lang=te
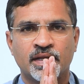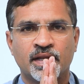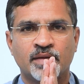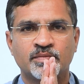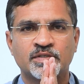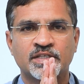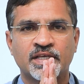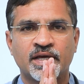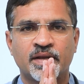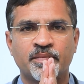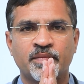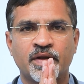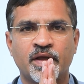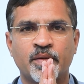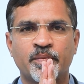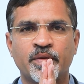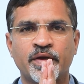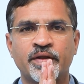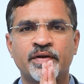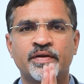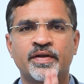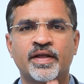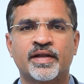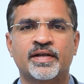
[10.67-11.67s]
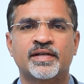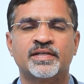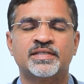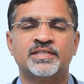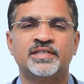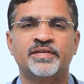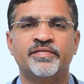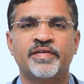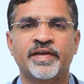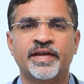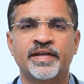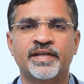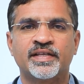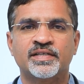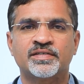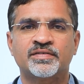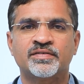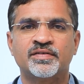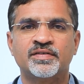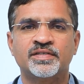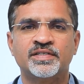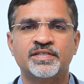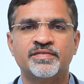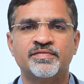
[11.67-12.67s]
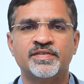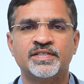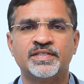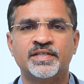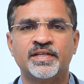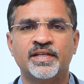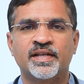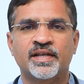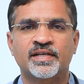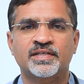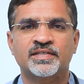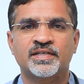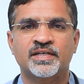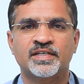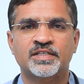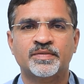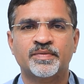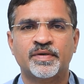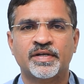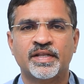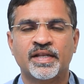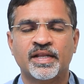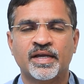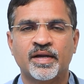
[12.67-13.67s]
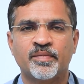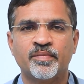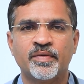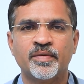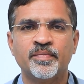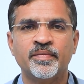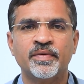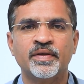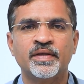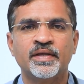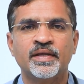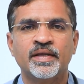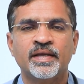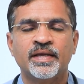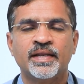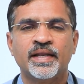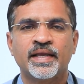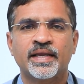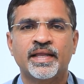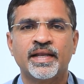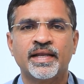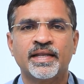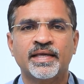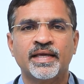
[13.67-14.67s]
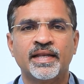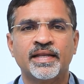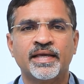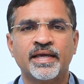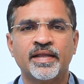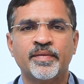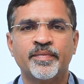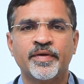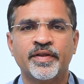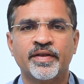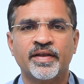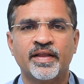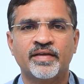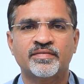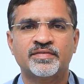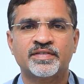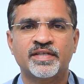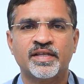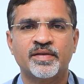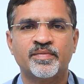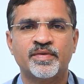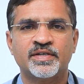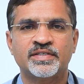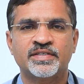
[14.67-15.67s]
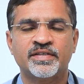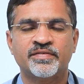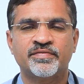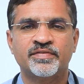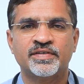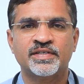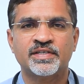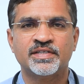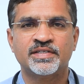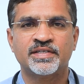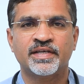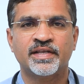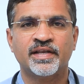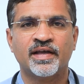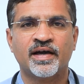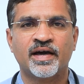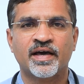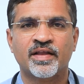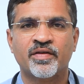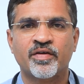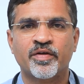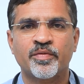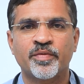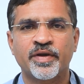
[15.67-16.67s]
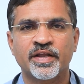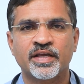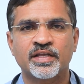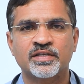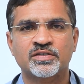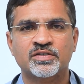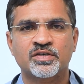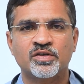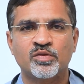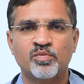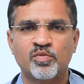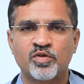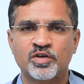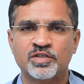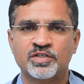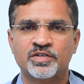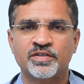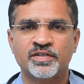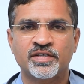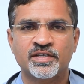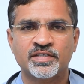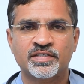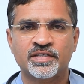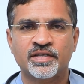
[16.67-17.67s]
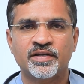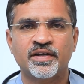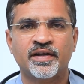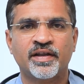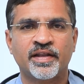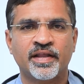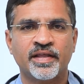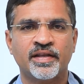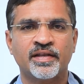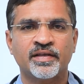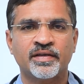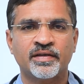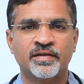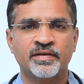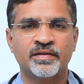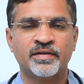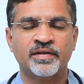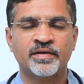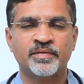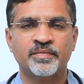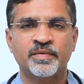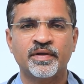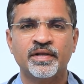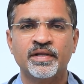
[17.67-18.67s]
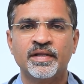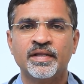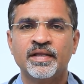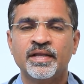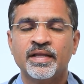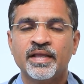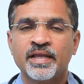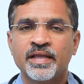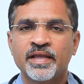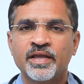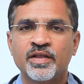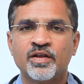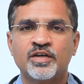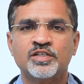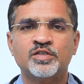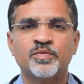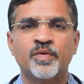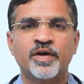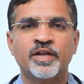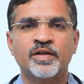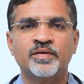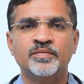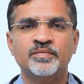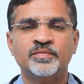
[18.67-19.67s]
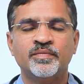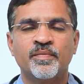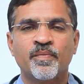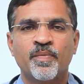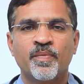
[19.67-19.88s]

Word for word: నమస్కారం నా పేరు డాక్టర్ జీ వెంకటేశ్వర్లు జీవి శ్రీరక్ష హాస్పిటల్ ఖమ్మం నేను క్రిటికల్ కేర్ మరియు లైఫ్ స్టైల్ మెడిసిన్ ఫిజిషియన్ హార్వర్డ్ మెడికల్ స్కూల్ బోస్టన్ యూఎస్ఏలో ట్రైనింగ్ అయ్యాను ఈరోజు మనం